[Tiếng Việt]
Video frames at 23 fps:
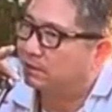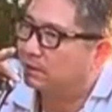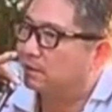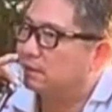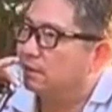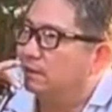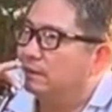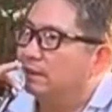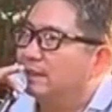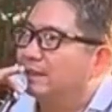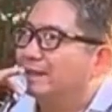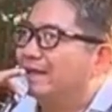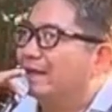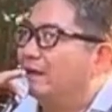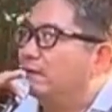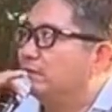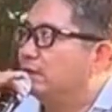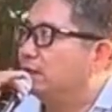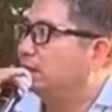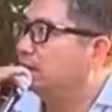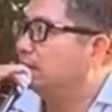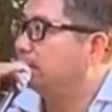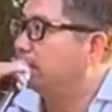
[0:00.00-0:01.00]
coi như cao
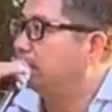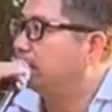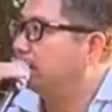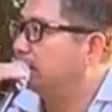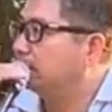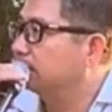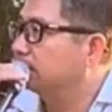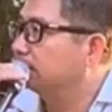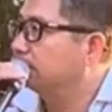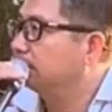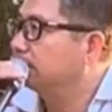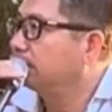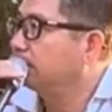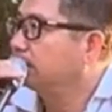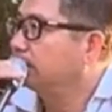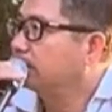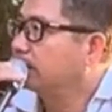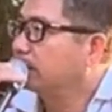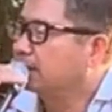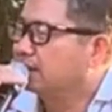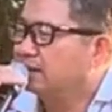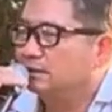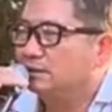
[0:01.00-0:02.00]
nhất rồi đó
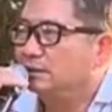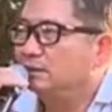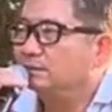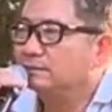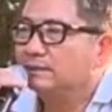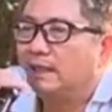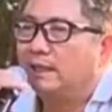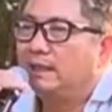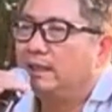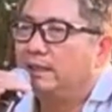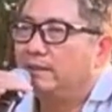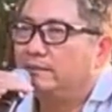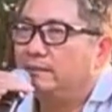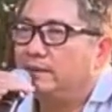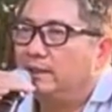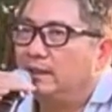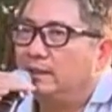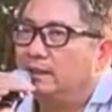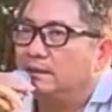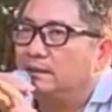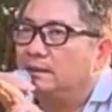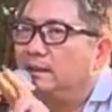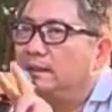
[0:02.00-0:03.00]
còn chúng ta hiện
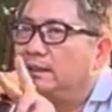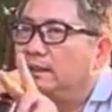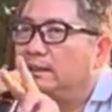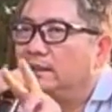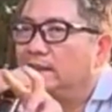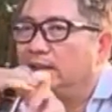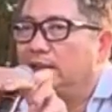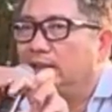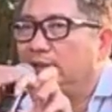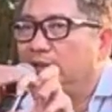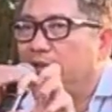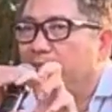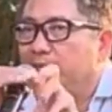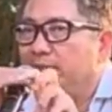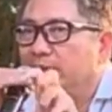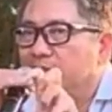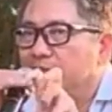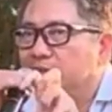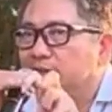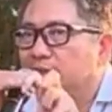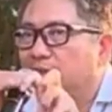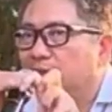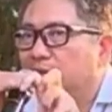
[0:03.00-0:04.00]
giờ có hai
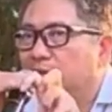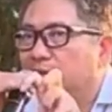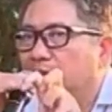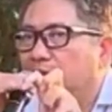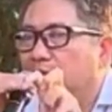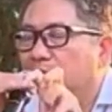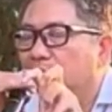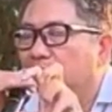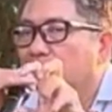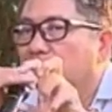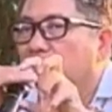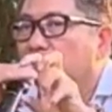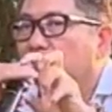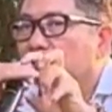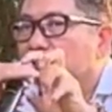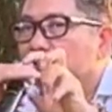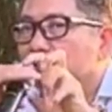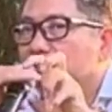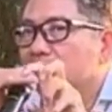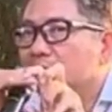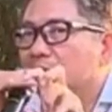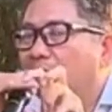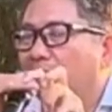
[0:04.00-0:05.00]
dimension thôi
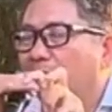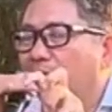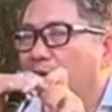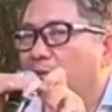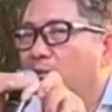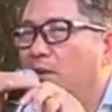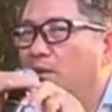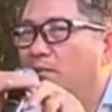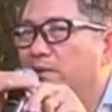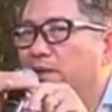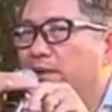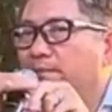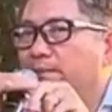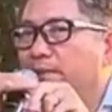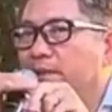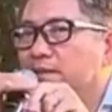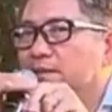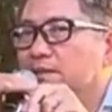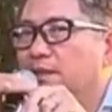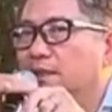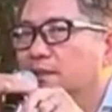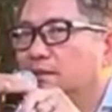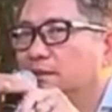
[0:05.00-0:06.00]
64
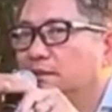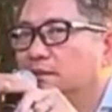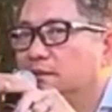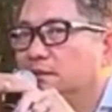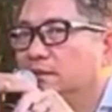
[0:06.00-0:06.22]
dimension